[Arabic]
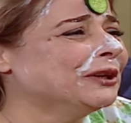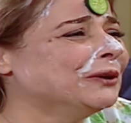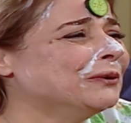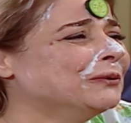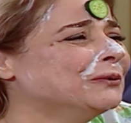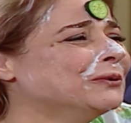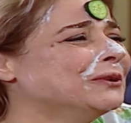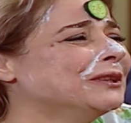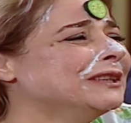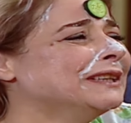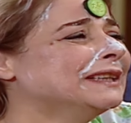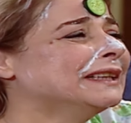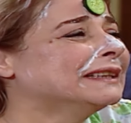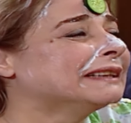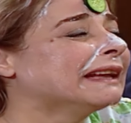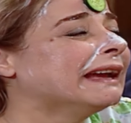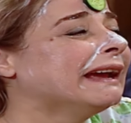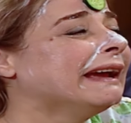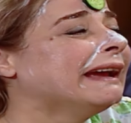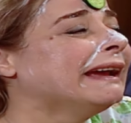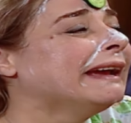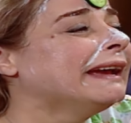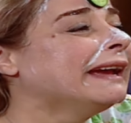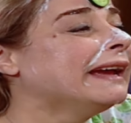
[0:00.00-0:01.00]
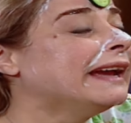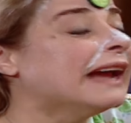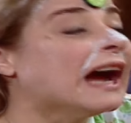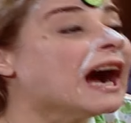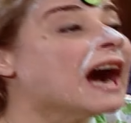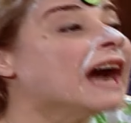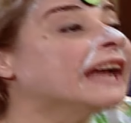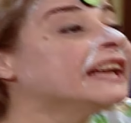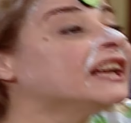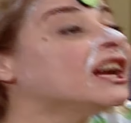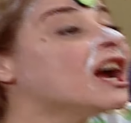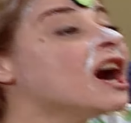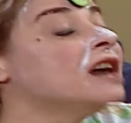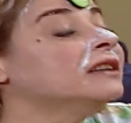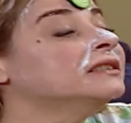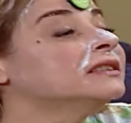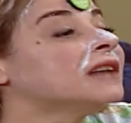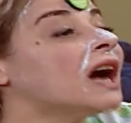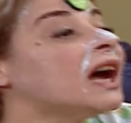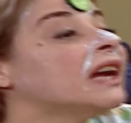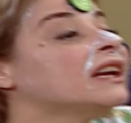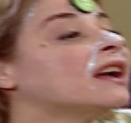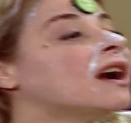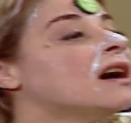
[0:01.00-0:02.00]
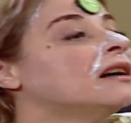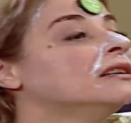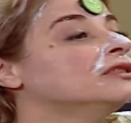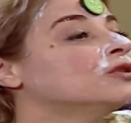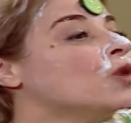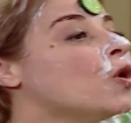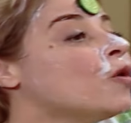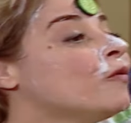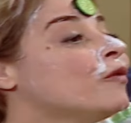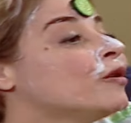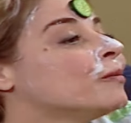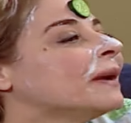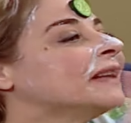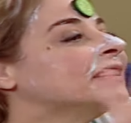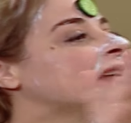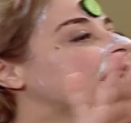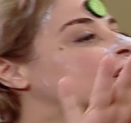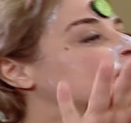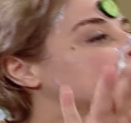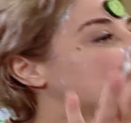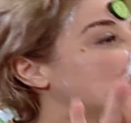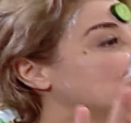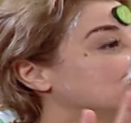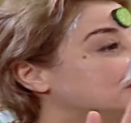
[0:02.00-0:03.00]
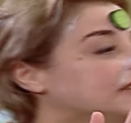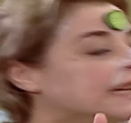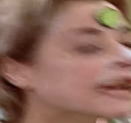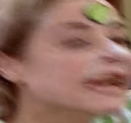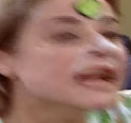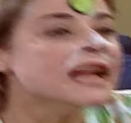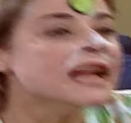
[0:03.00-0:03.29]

ايه وليله ايه اي كانت اي كانت اوفر ماي ديد بادي